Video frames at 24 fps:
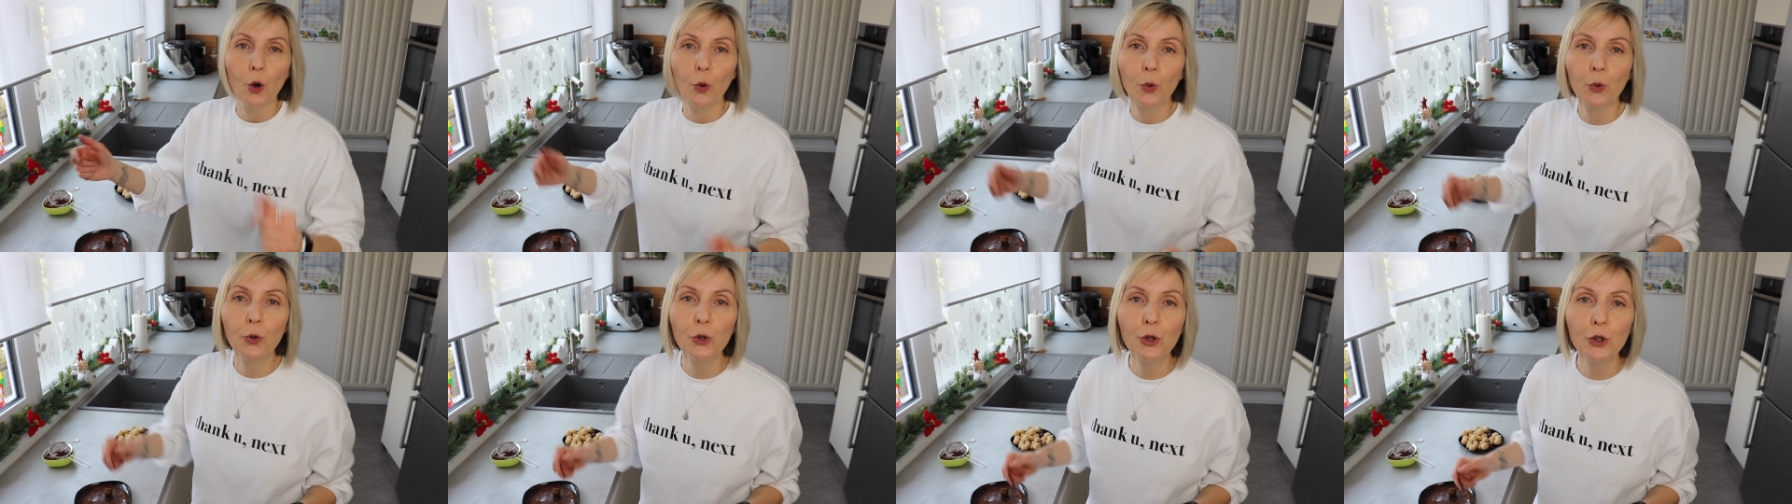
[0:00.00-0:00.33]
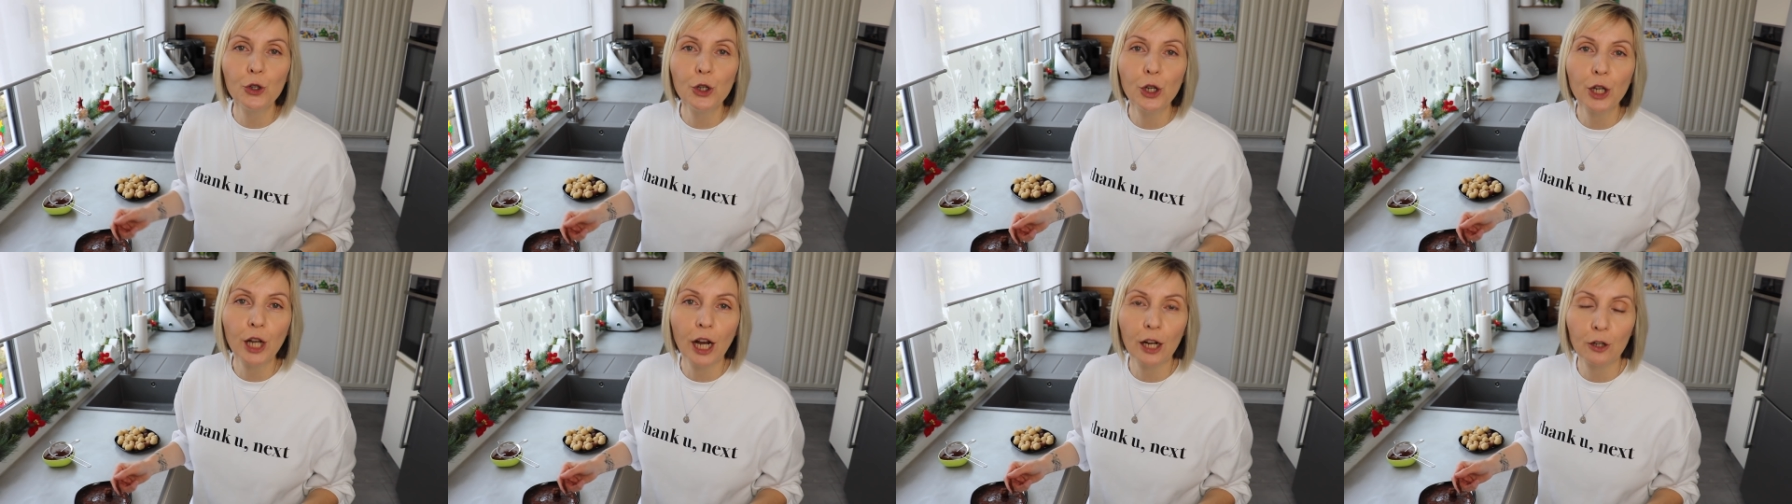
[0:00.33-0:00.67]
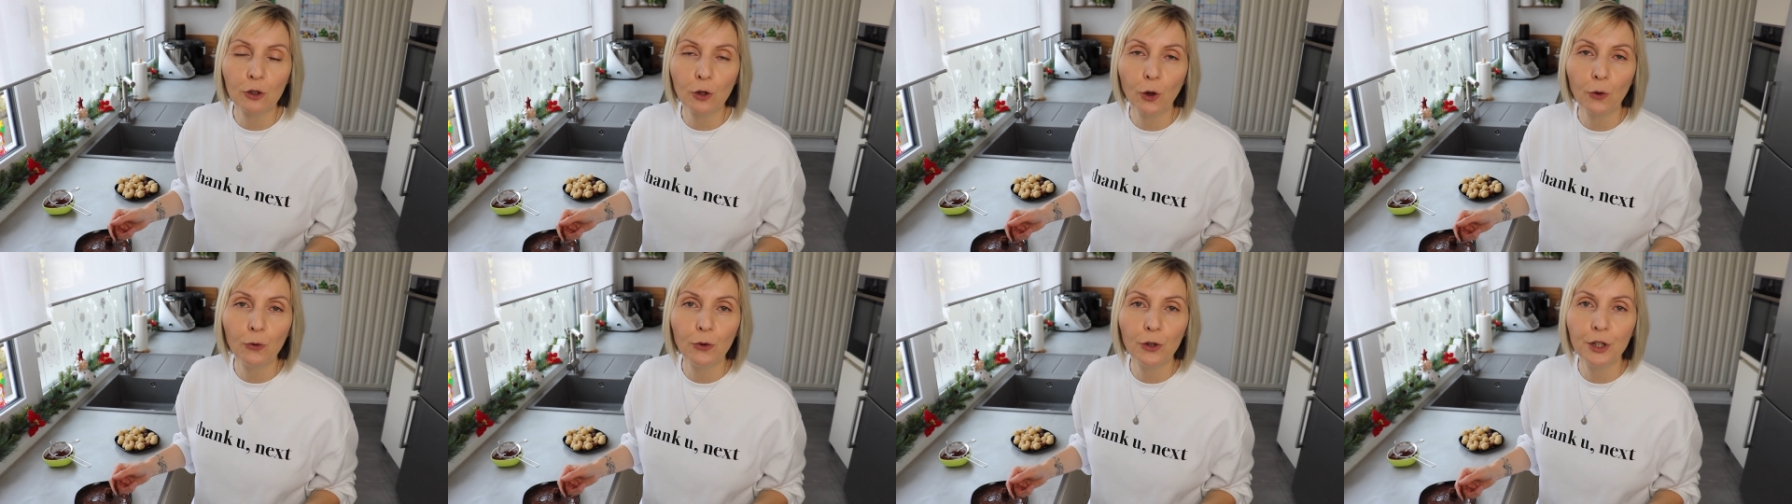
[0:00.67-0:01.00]
und die
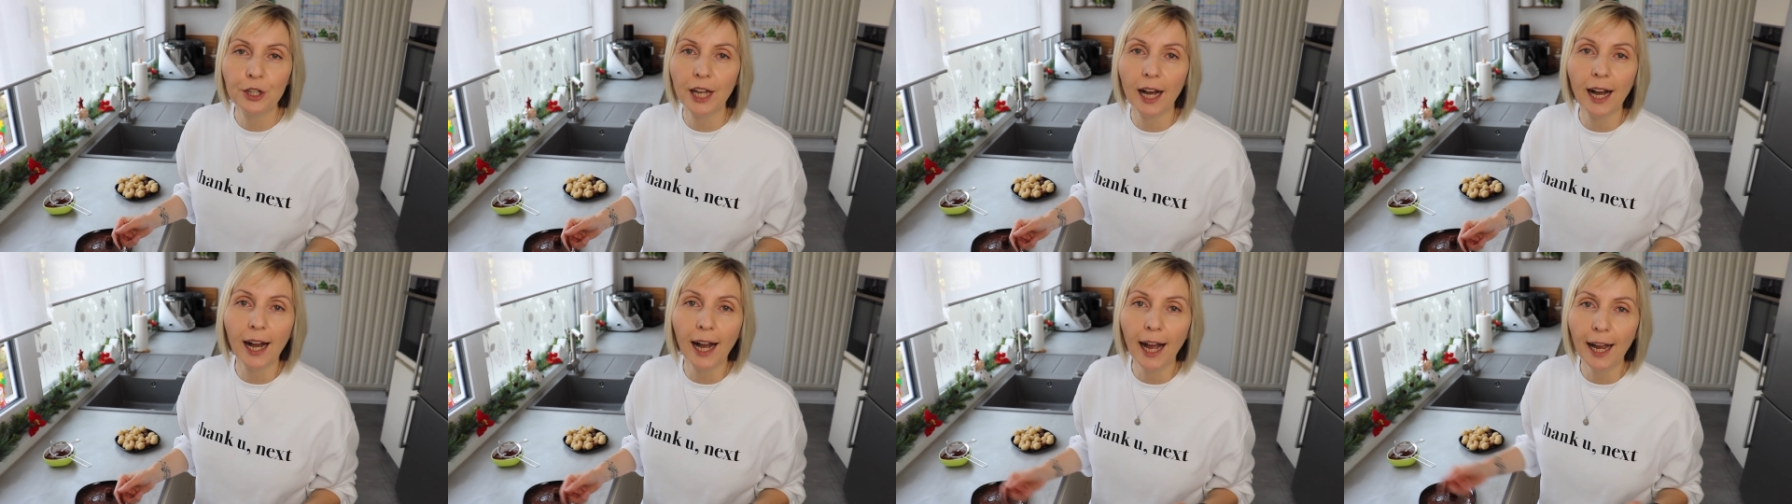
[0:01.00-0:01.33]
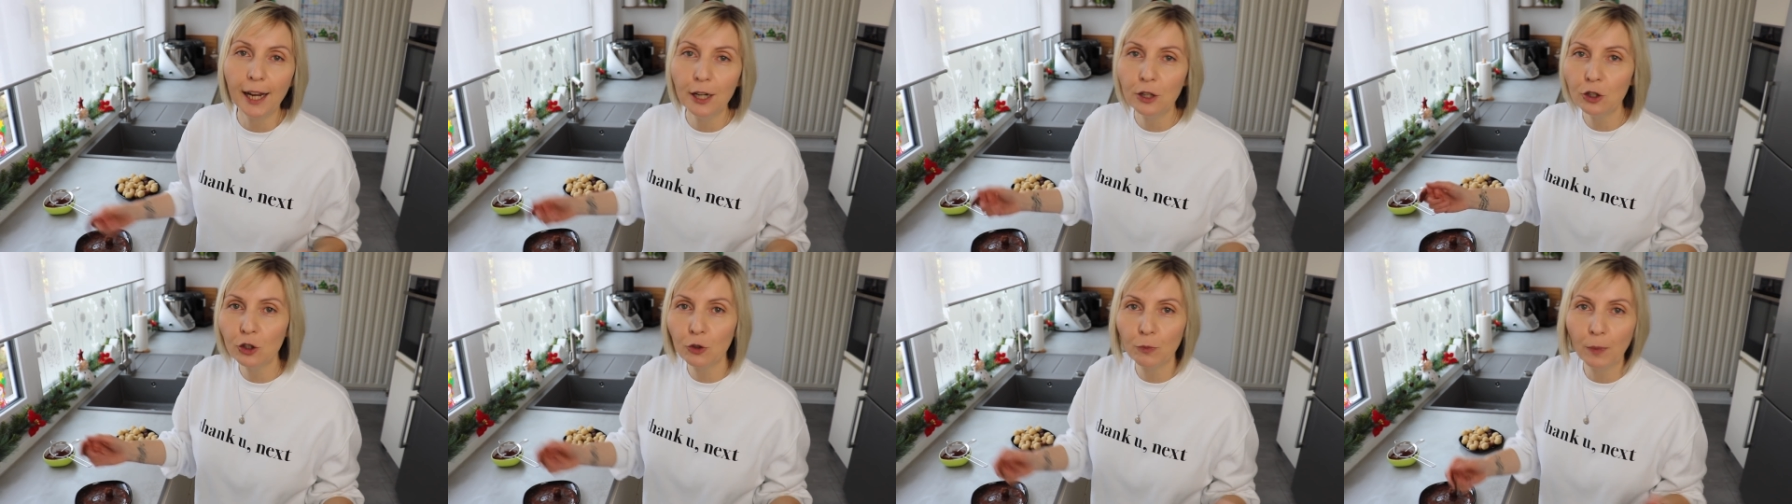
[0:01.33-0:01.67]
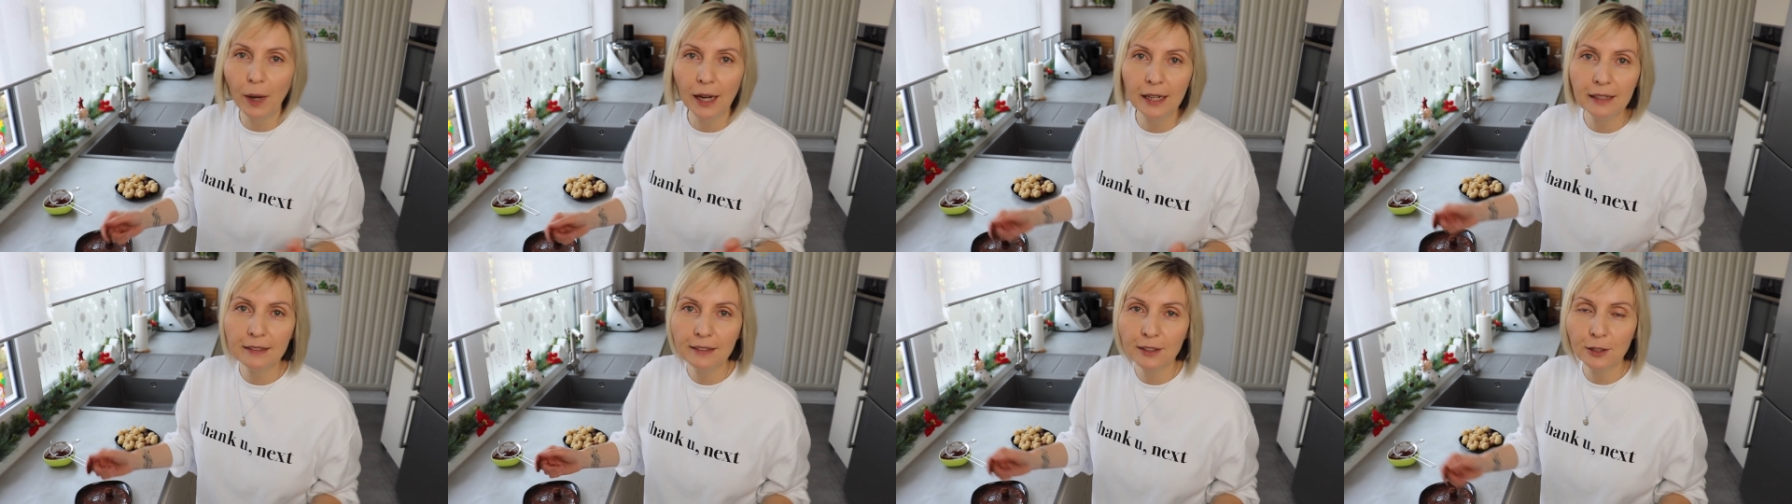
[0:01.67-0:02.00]
Kartoffeln da
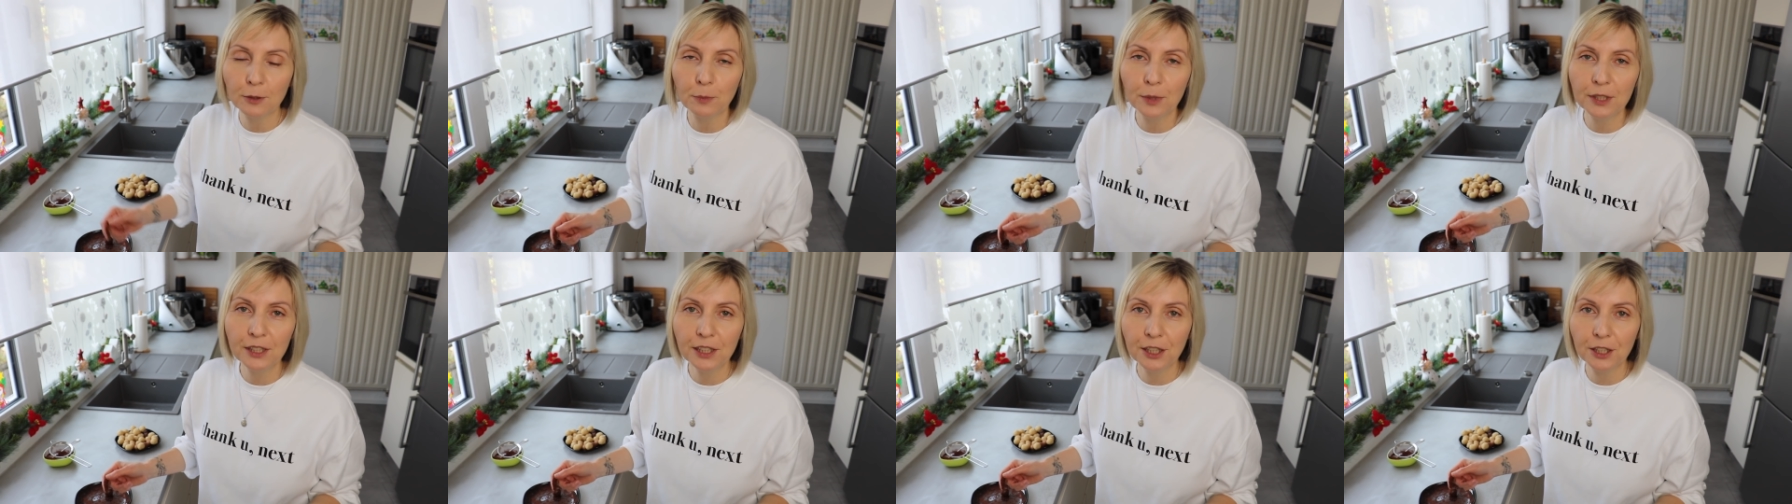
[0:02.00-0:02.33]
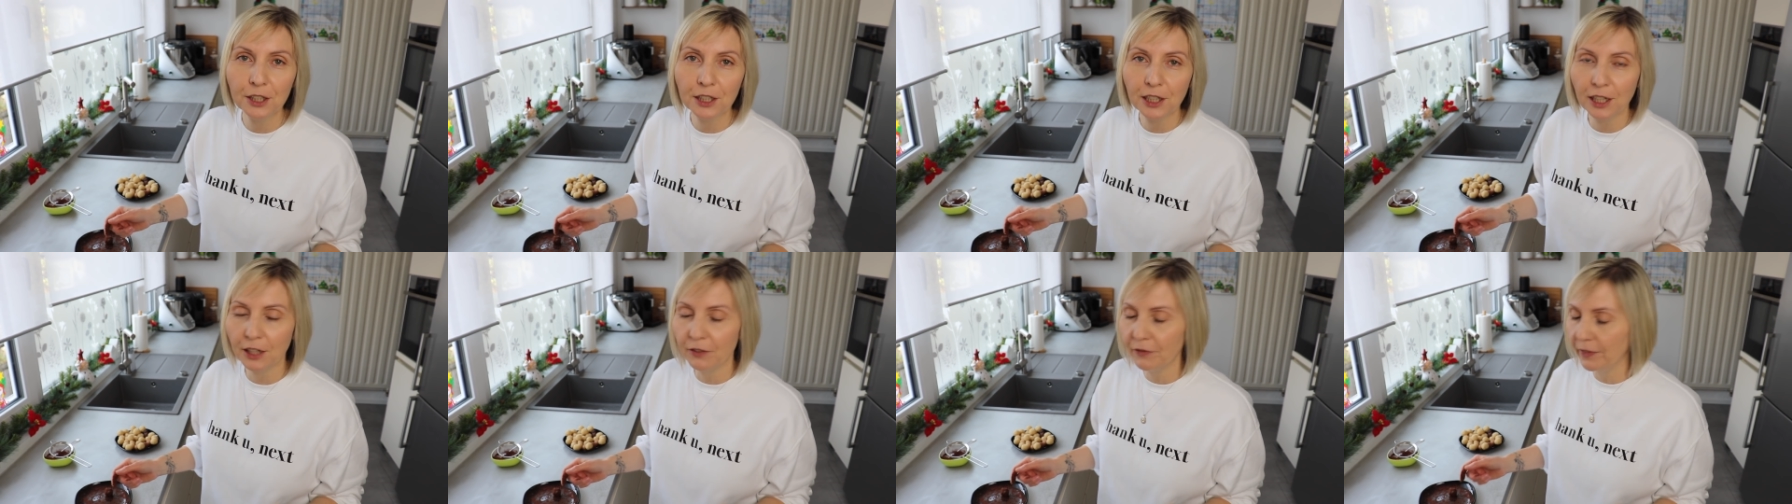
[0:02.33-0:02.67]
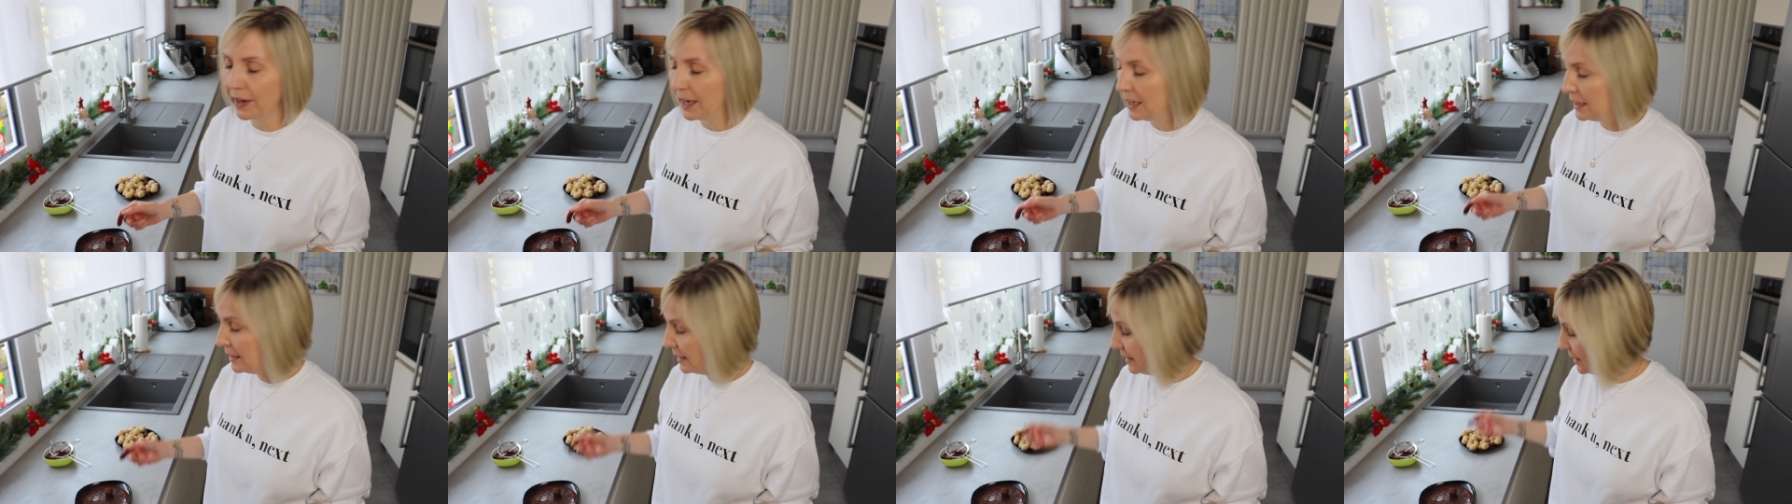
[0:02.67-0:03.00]
reinschmeißt, ein bisschen drin
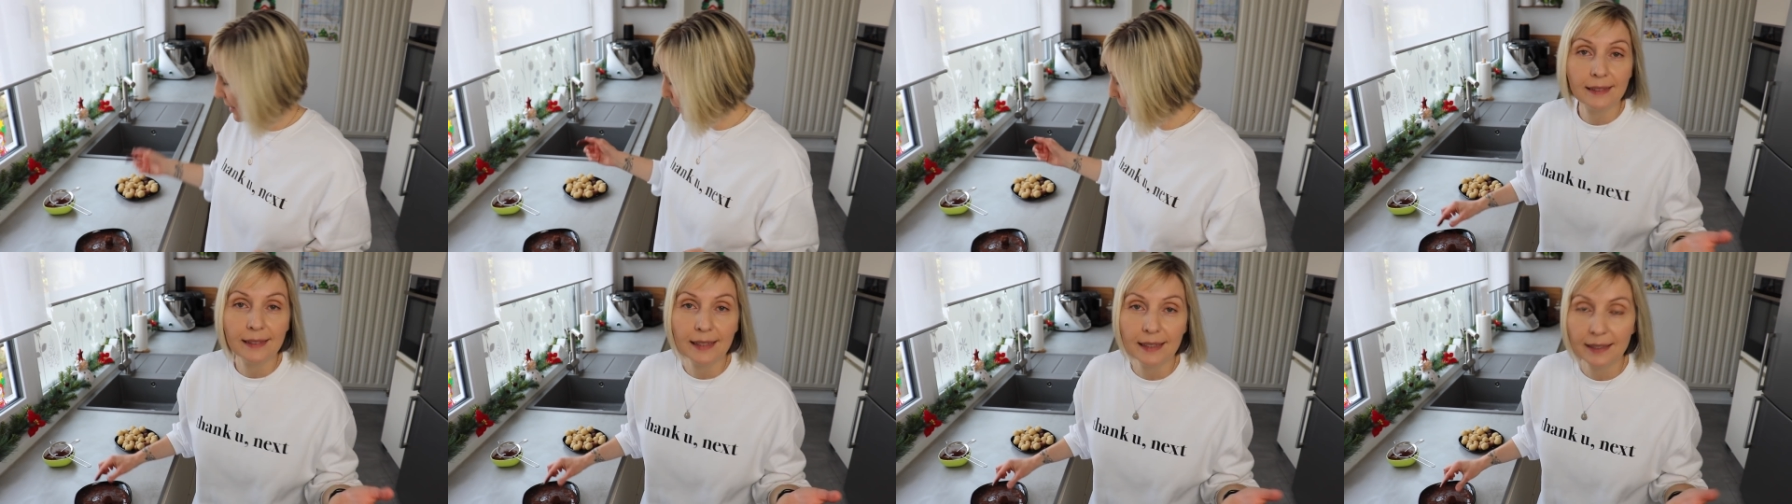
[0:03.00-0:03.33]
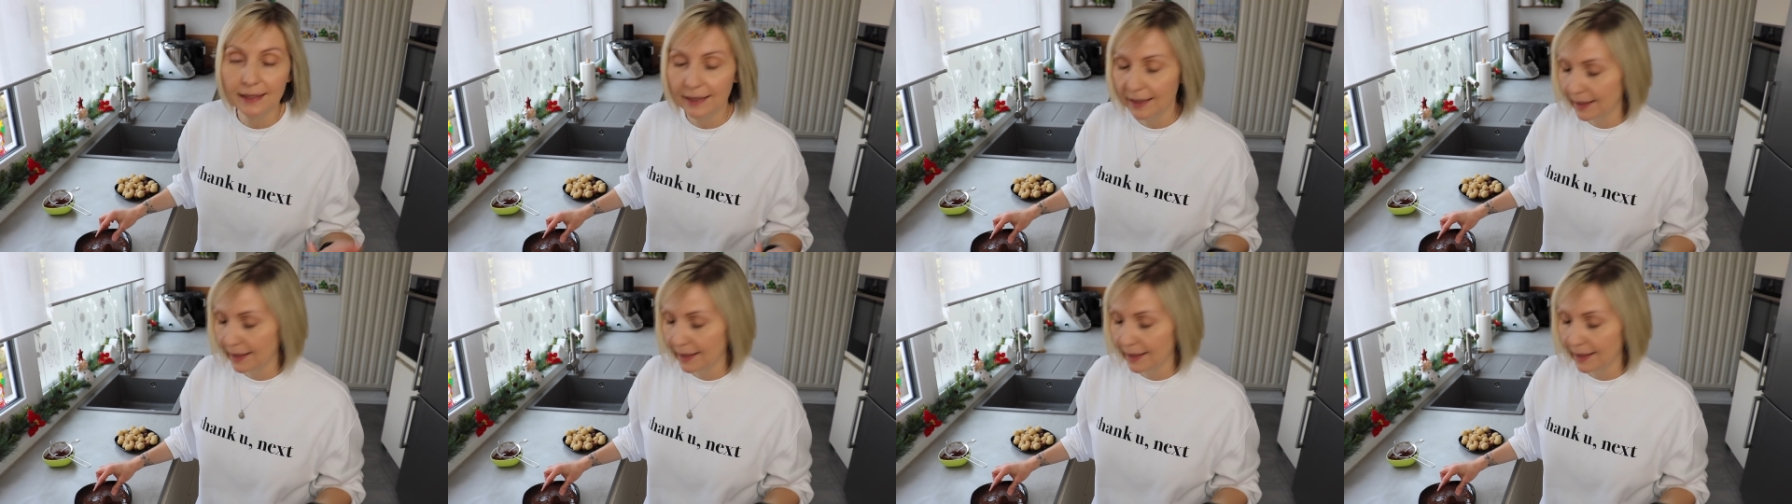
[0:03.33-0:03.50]
wälzt. Das